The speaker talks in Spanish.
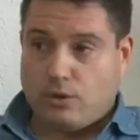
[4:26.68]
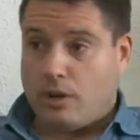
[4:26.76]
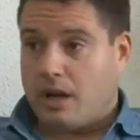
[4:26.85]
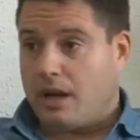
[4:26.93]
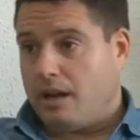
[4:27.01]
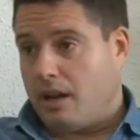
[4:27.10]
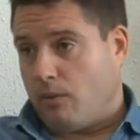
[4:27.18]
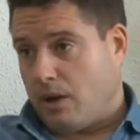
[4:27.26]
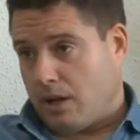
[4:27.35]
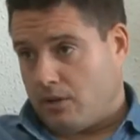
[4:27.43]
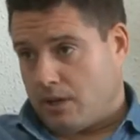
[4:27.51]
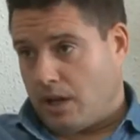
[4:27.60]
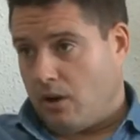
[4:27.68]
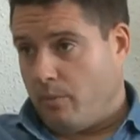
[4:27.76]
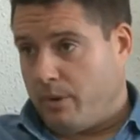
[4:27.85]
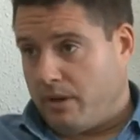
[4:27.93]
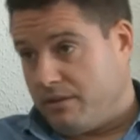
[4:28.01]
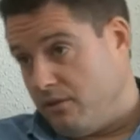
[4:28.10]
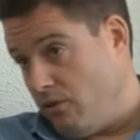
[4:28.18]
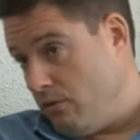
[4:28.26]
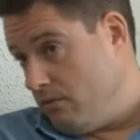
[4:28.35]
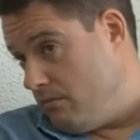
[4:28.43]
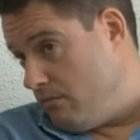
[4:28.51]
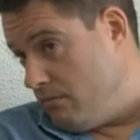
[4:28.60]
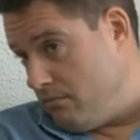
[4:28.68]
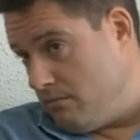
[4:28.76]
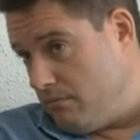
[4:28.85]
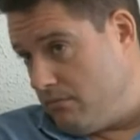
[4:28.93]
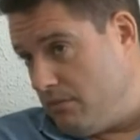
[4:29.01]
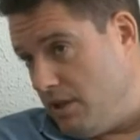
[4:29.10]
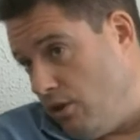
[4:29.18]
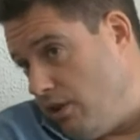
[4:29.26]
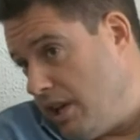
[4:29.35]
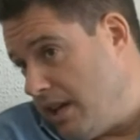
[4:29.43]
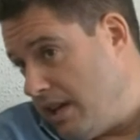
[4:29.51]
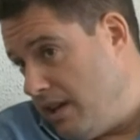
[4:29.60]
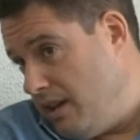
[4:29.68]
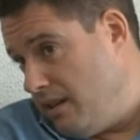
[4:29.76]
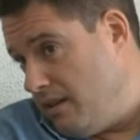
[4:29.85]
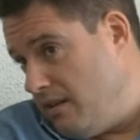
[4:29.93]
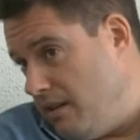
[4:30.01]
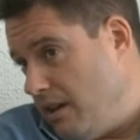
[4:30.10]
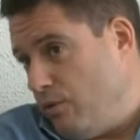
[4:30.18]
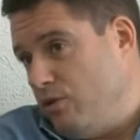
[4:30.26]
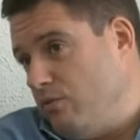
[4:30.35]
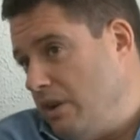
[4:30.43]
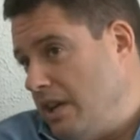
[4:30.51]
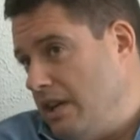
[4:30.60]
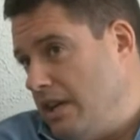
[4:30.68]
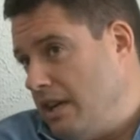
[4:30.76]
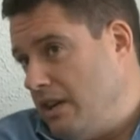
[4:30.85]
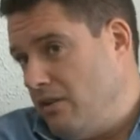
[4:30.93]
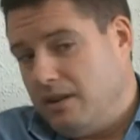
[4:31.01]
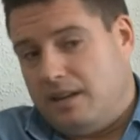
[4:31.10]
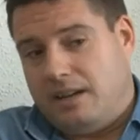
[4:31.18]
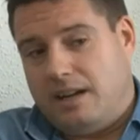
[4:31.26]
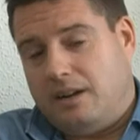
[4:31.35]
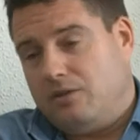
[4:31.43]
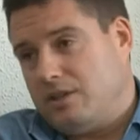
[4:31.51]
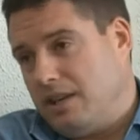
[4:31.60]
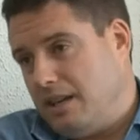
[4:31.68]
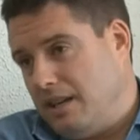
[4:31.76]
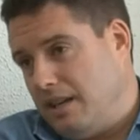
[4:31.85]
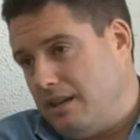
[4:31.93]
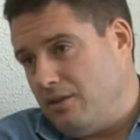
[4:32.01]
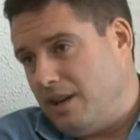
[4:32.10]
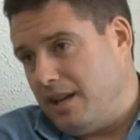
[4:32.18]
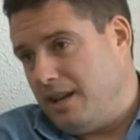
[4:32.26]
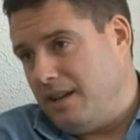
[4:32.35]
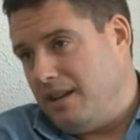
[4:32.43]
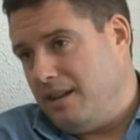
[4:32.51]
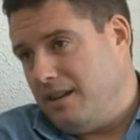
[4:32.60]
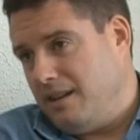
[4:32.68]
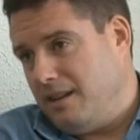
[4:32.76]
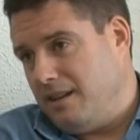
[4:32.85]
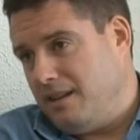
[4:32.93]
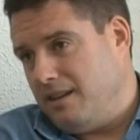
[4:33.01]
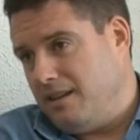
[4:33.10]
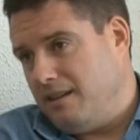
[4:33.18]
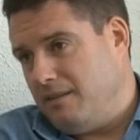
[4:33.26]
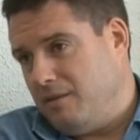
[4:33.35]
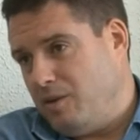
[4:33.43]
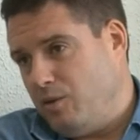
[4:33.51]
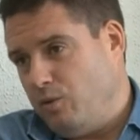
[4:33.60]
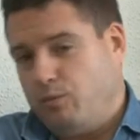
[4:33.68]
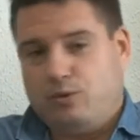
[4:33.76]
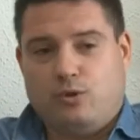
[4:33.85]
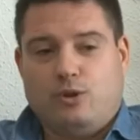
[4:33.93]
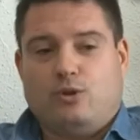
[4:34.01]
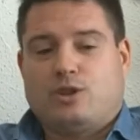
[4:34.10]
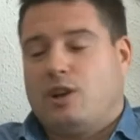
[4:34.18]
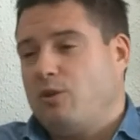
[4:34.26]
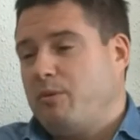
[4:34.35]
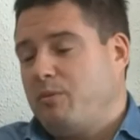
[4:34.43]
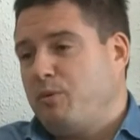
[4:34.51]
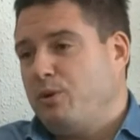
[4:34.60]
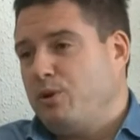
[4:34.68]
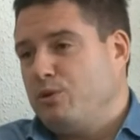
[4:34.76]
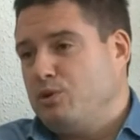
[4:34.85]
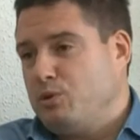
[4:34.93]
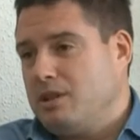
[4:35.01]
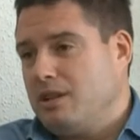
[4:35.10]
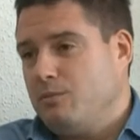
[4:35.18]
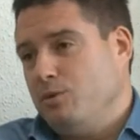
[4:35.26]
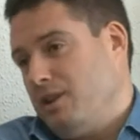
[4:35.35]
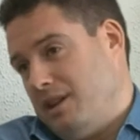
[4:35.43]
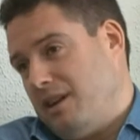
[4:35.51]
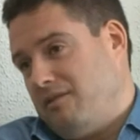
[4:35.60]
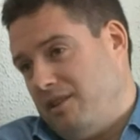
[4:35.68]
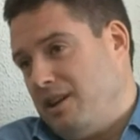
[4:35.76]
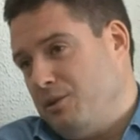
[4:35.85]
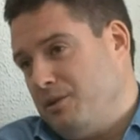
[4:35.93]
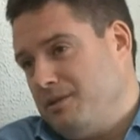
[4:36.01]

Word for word: Tudanca era igual que Oscar López, y si no, lo dije y algunos me criticaron y en la noche electoral Oscar López publicó un Twitter muy clarificador.